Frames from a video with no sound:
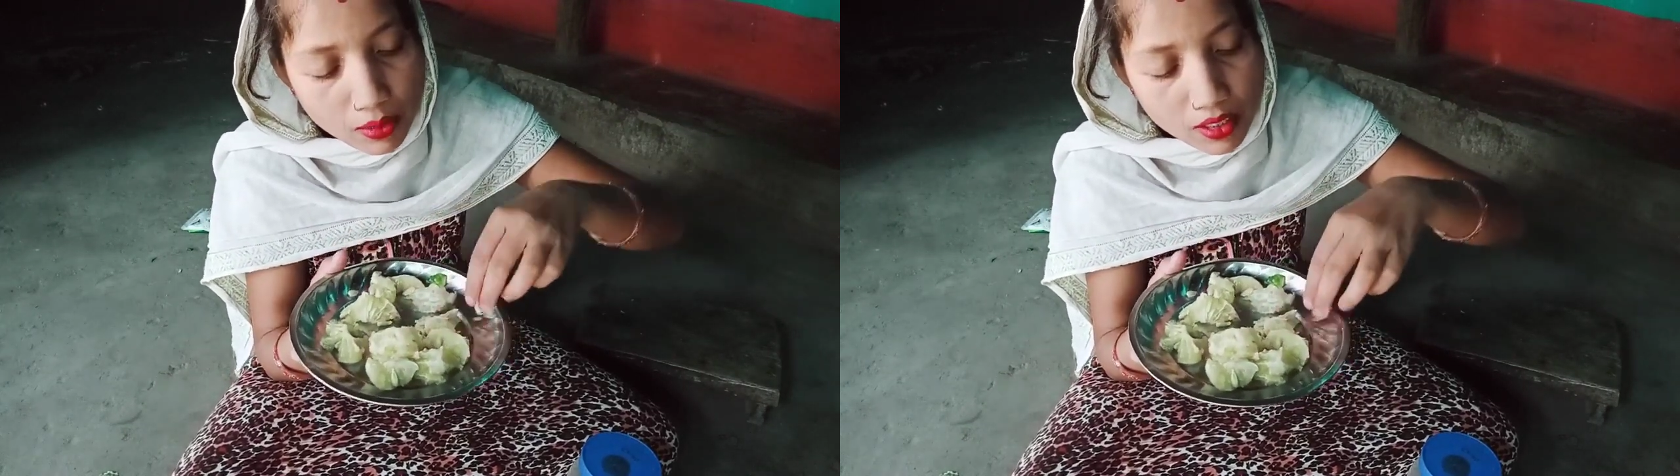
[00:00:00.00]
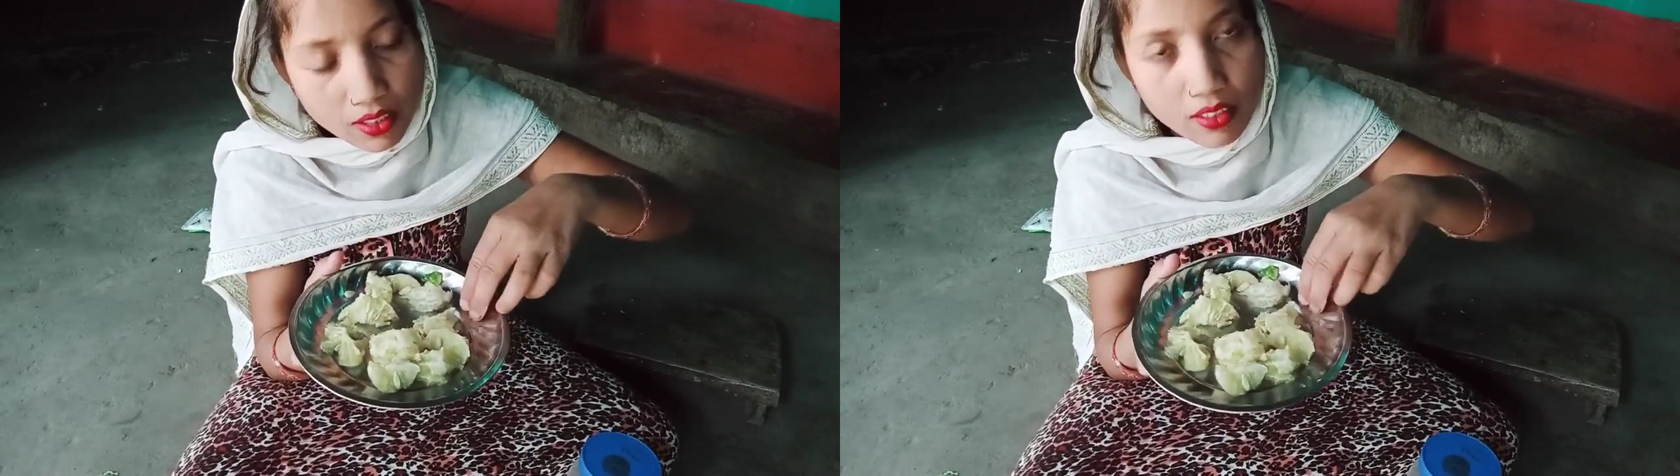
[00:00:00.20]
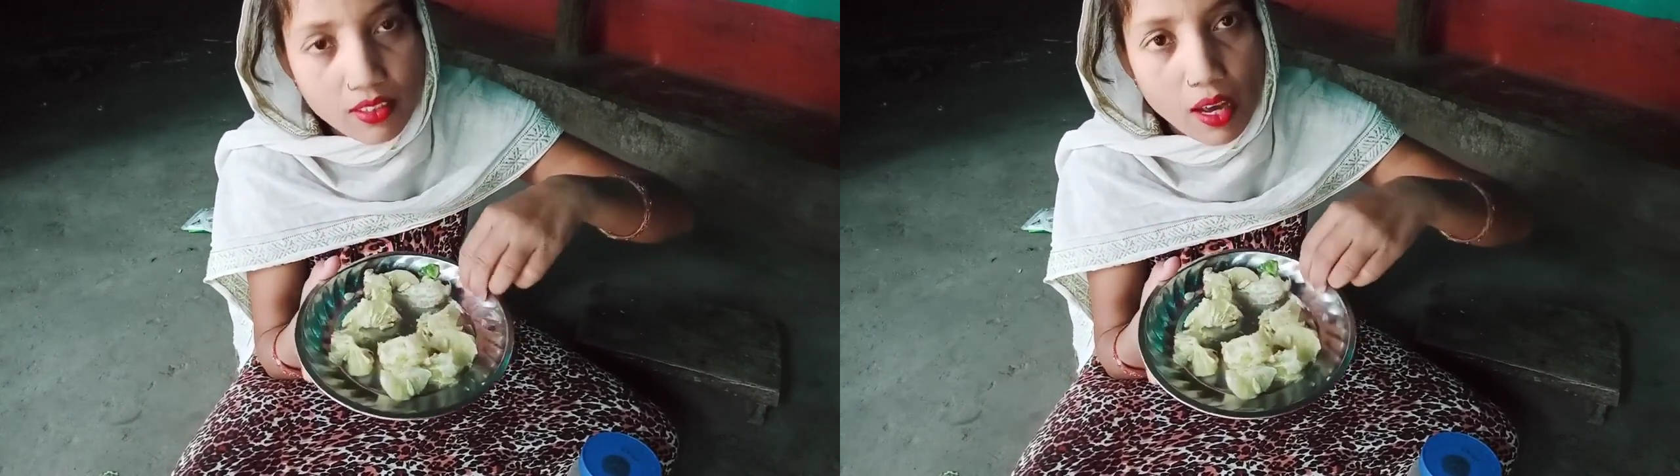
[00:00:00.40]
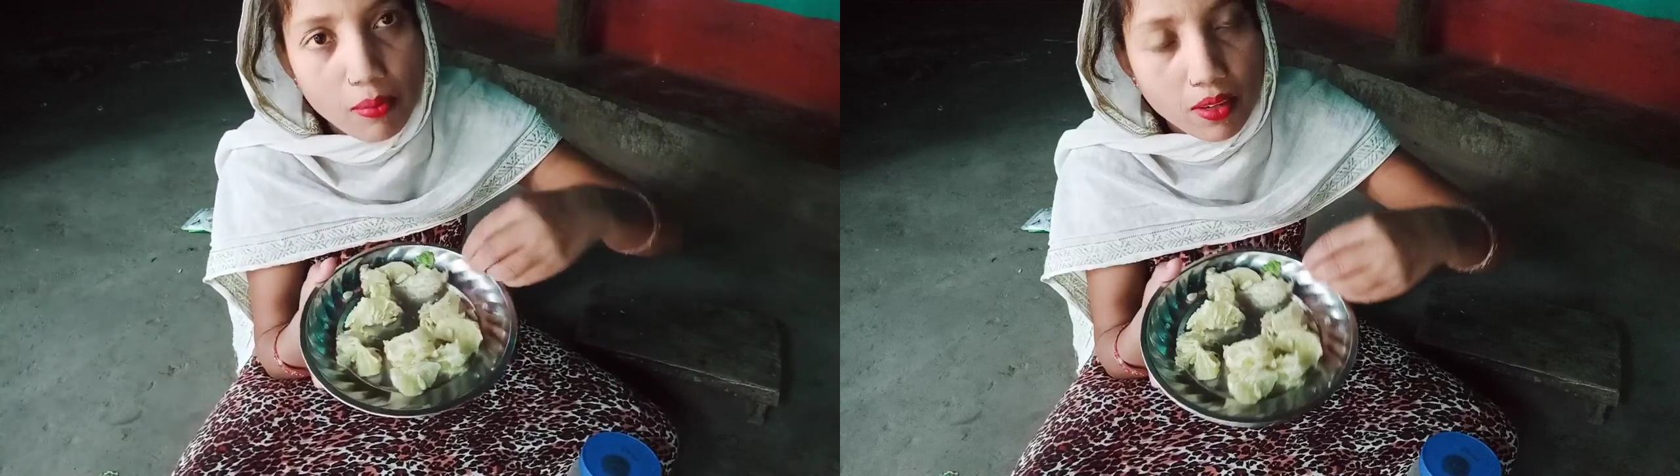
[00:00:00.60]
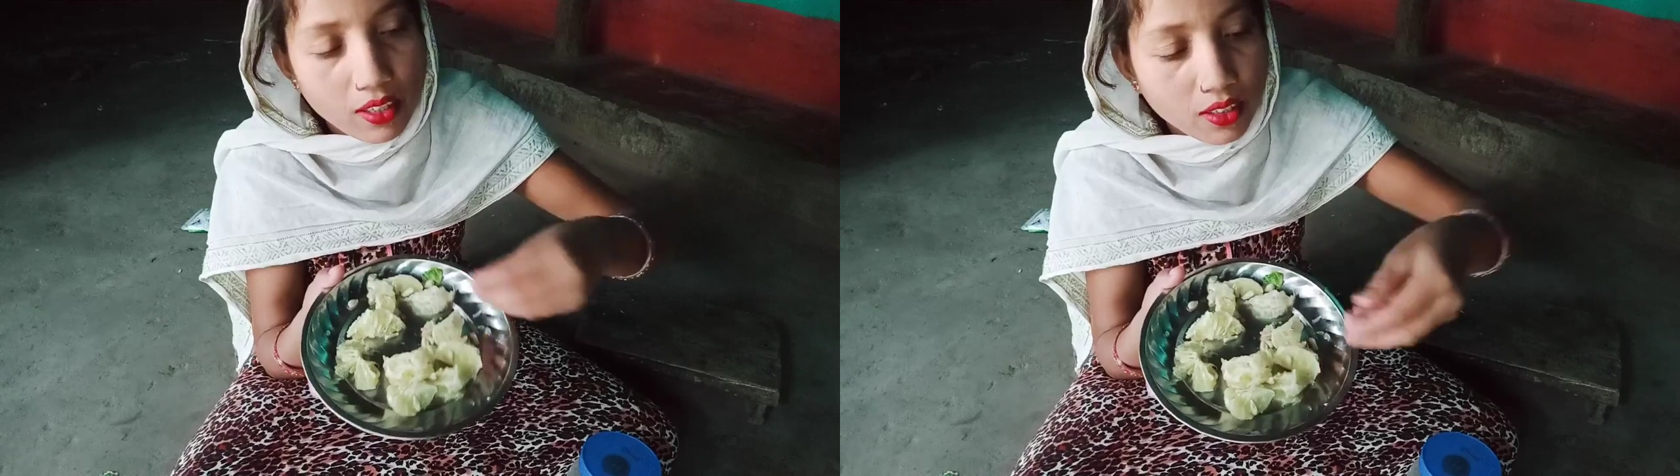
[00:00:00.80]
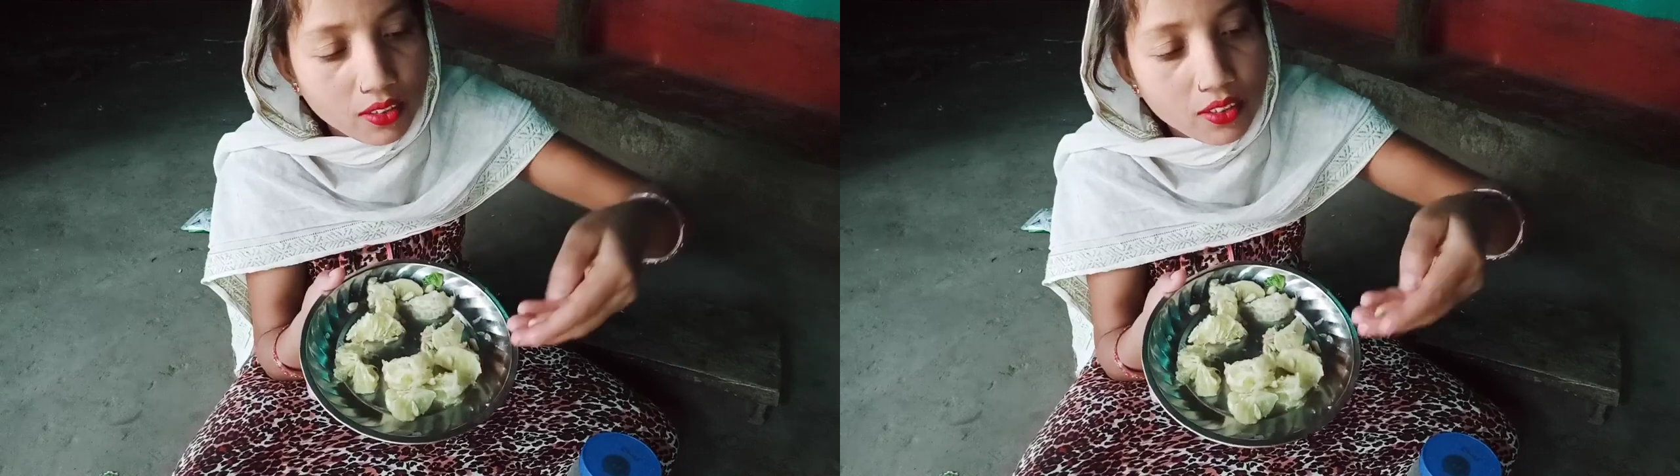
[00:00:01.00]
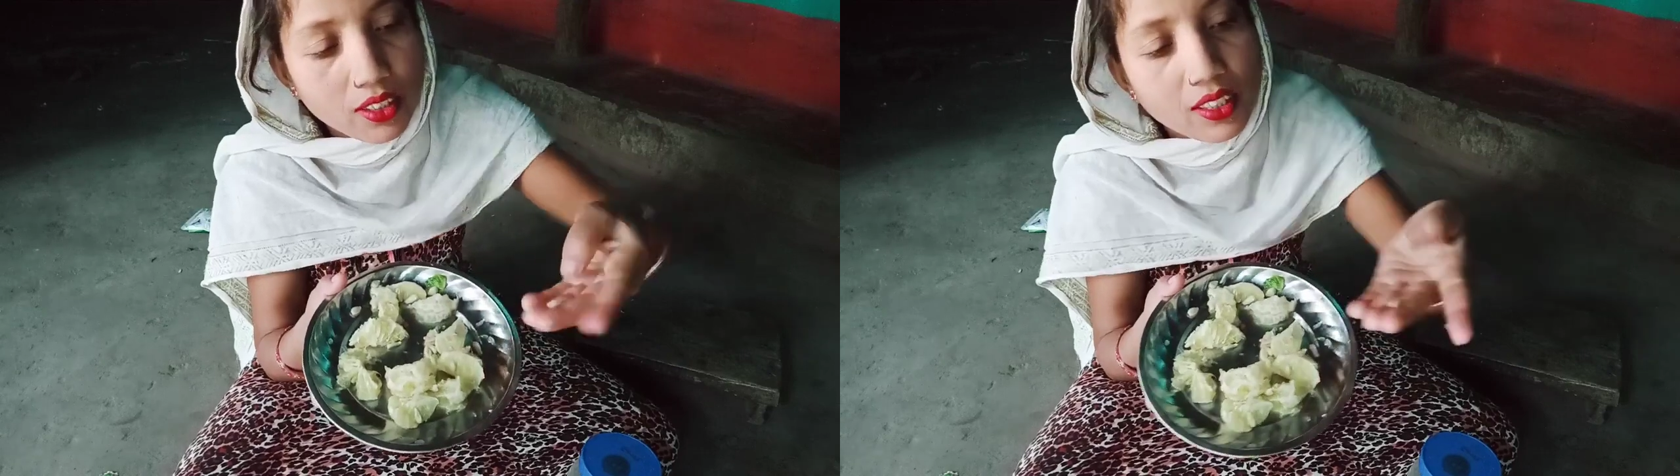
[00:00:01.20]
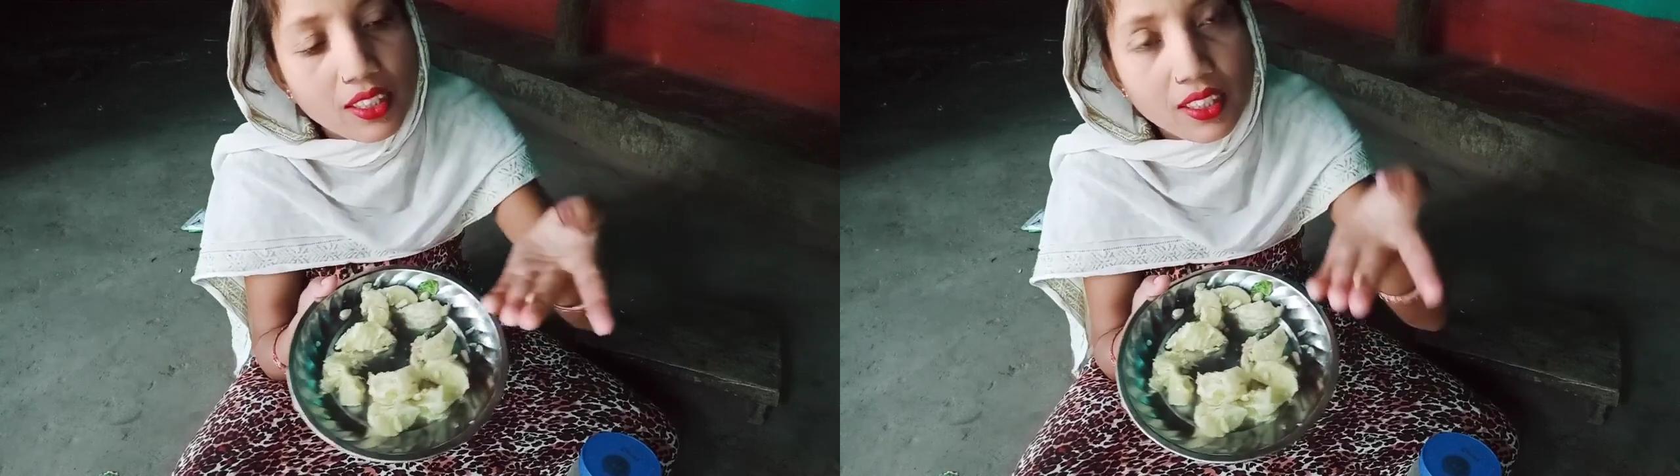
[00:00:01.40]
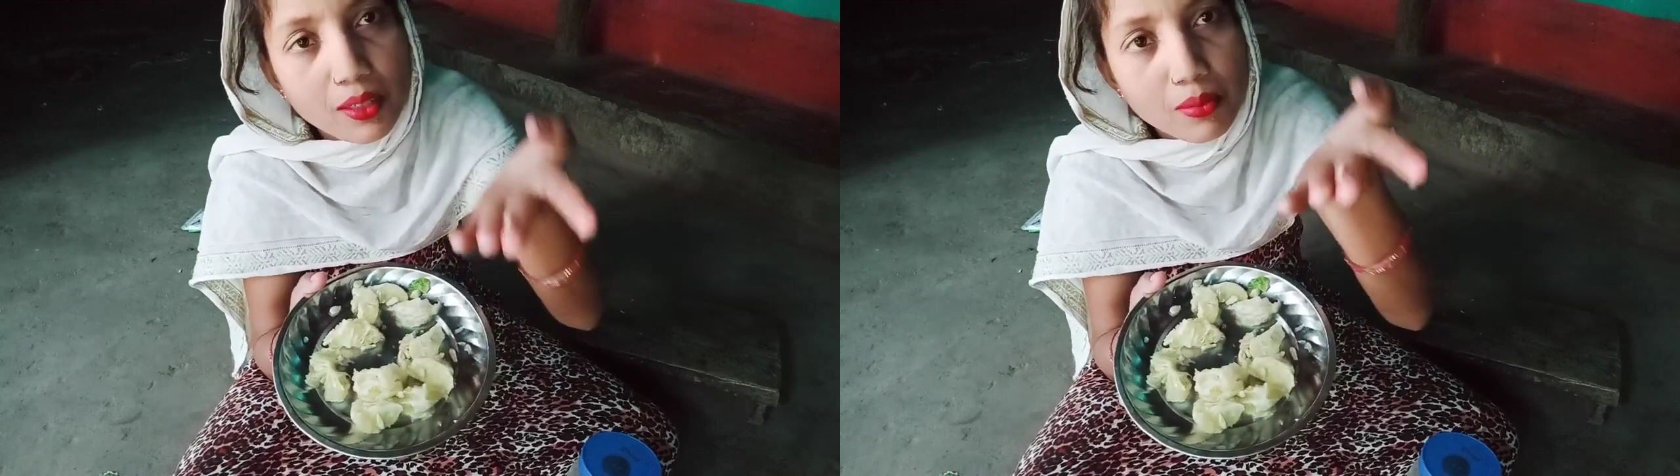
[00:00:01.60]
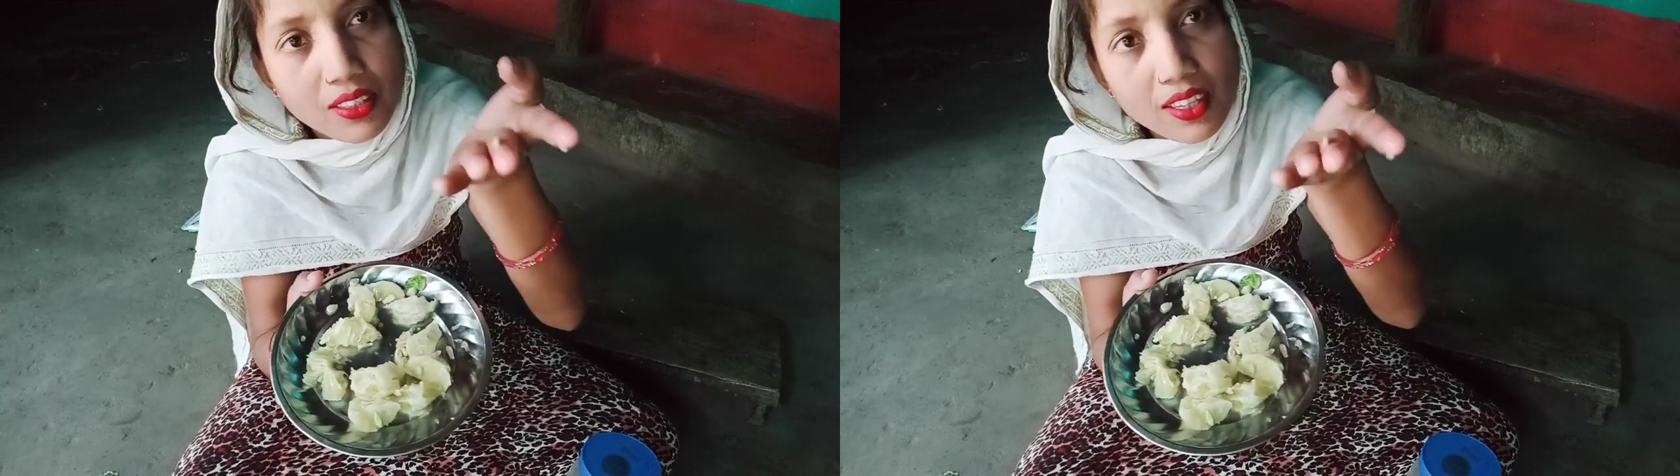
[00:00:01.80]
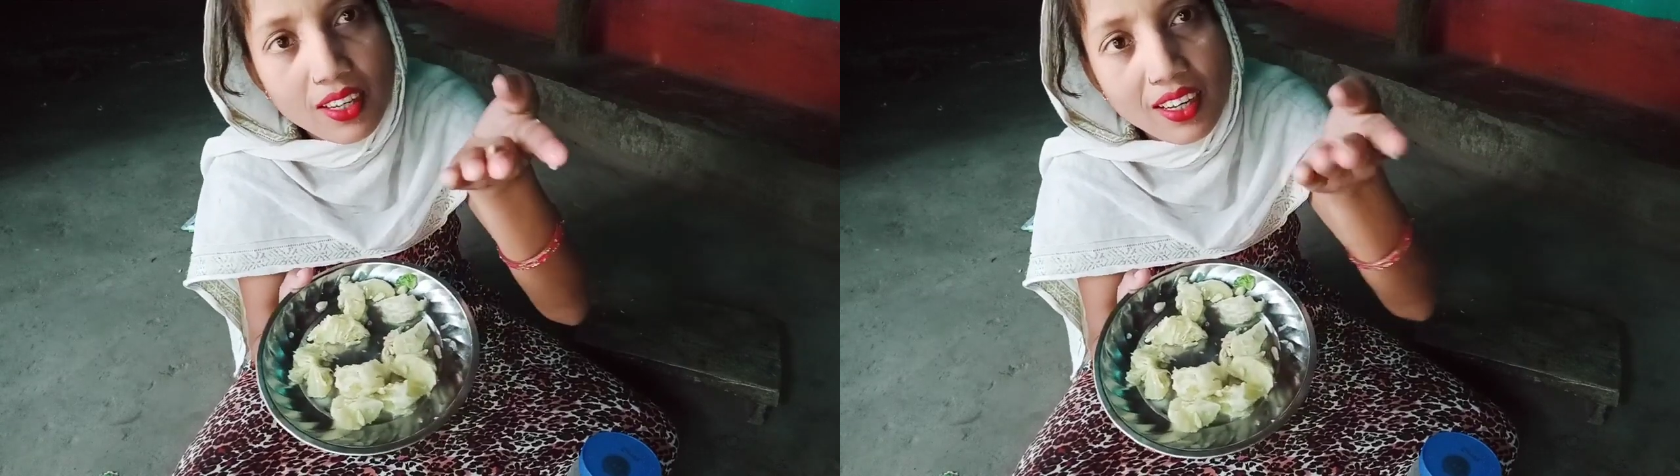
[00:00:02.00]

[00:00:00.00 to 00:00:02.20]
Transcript: बीजा साफ कर लेते हूँ यदि एक बीजा